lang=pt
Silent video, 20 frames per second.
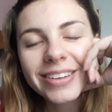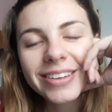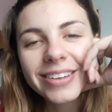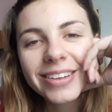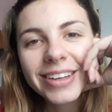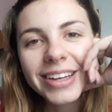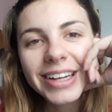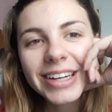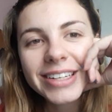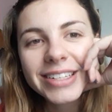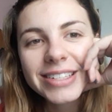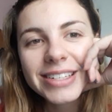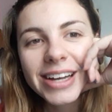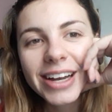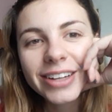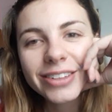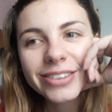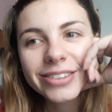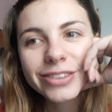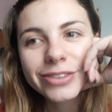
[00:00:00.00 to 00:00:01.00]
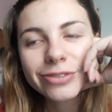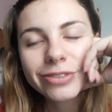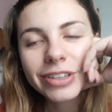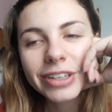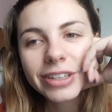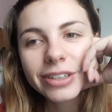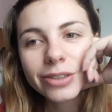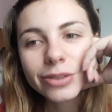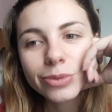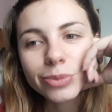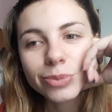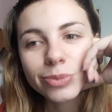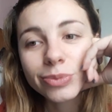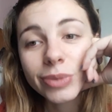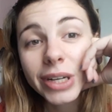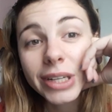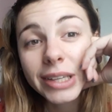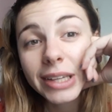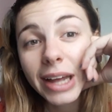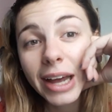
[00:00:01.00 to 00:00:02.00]
engraçado de ver
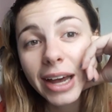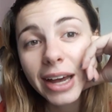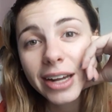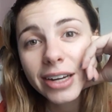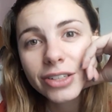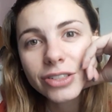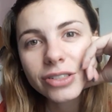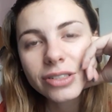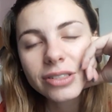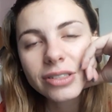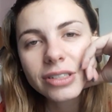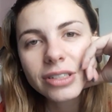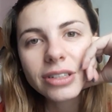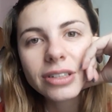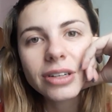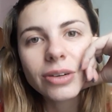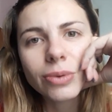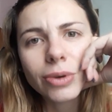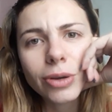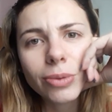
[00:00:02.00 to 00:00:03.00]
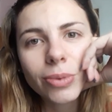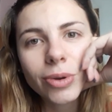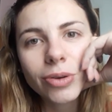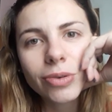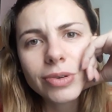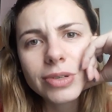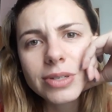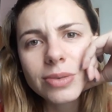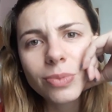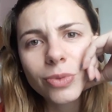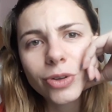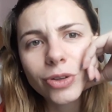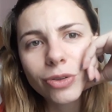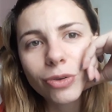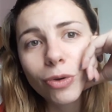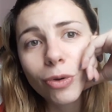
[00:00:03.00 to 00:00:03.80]
numa tarde assim, não é uma coisa muito